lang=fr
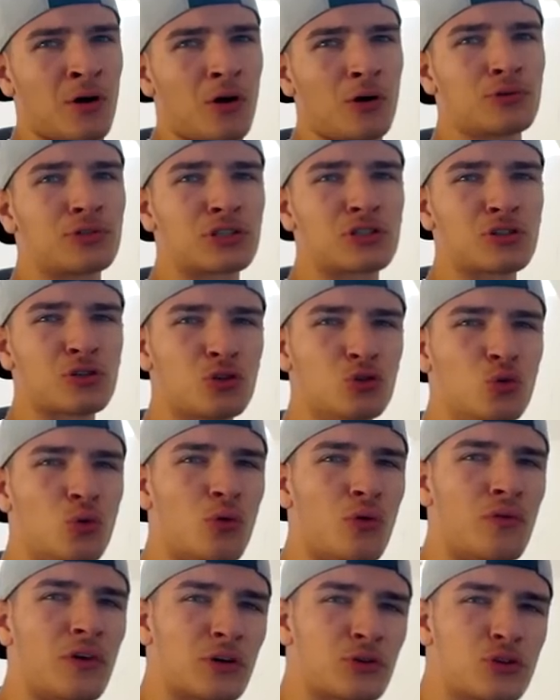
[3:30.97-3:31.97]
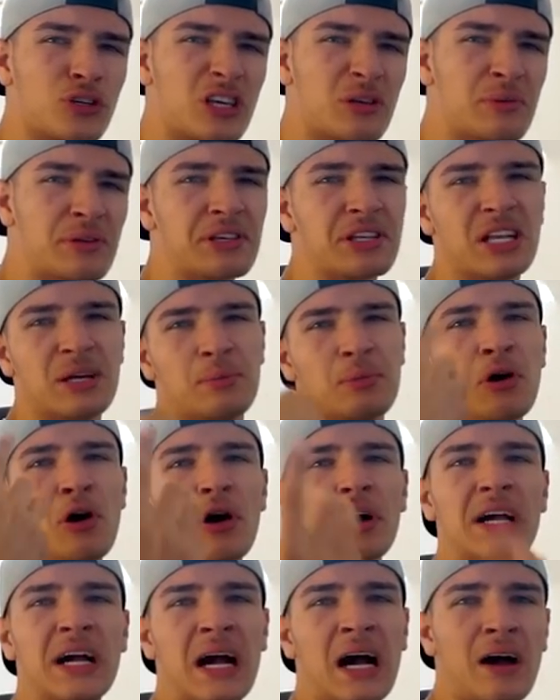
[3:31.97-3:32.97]
en sachant que nous, on va faire du gaming, les
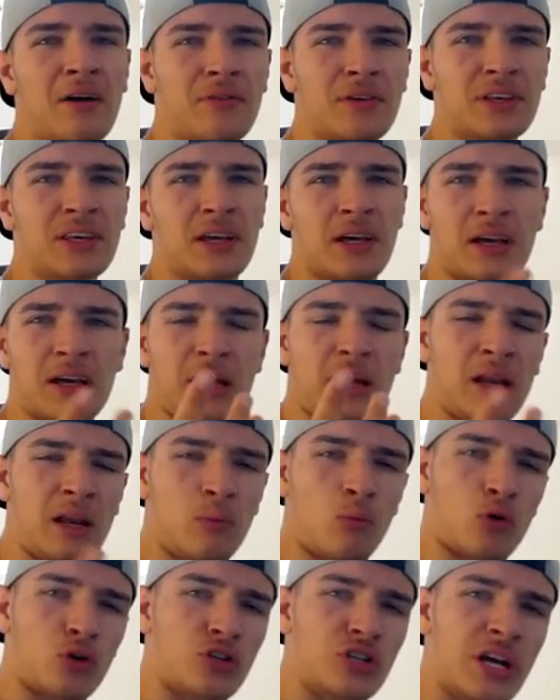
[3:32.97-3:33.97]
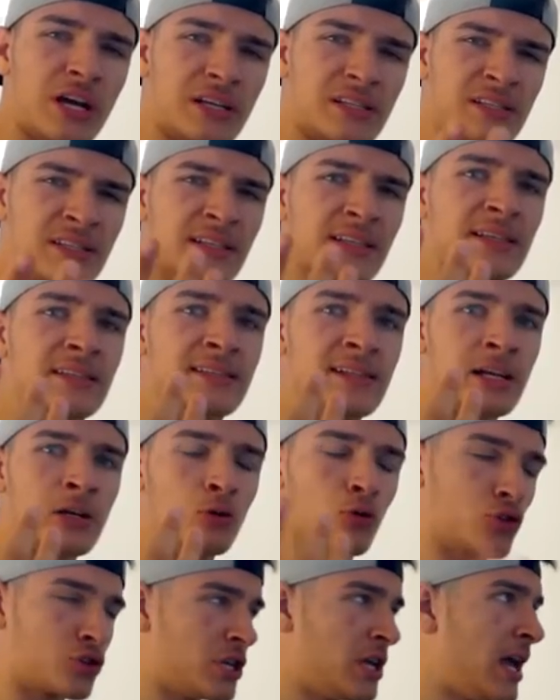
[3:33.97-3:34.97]
meilleurs cartes graphiques et les moins chères, c'est celles
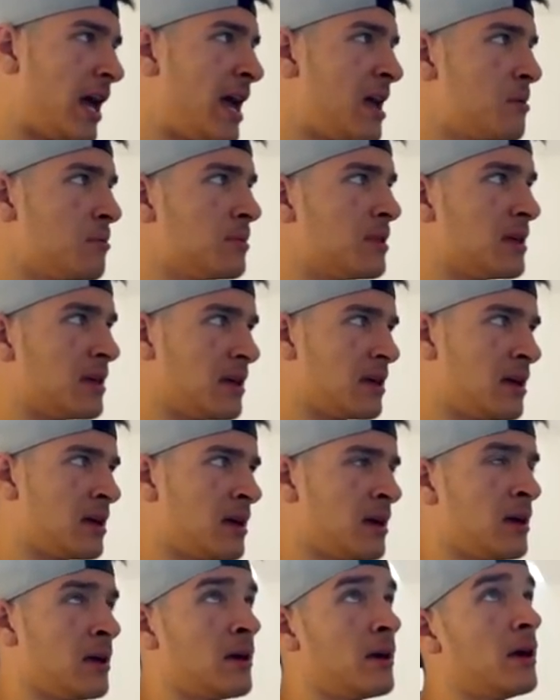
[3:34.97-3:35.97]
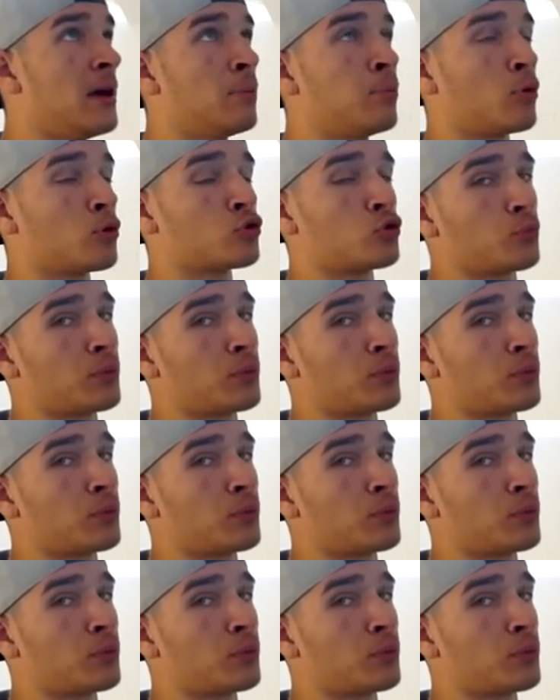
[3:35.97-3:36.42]
de chez AMD. Et pour ce